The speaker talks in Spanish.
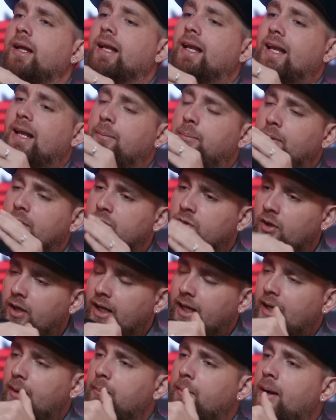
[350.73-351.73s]
la
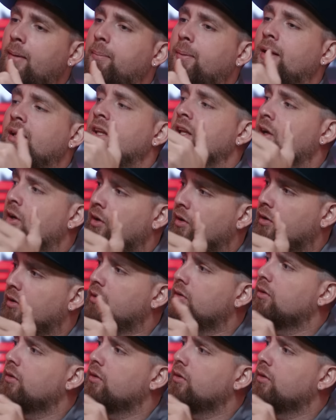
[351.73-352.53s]
persona que más perdió.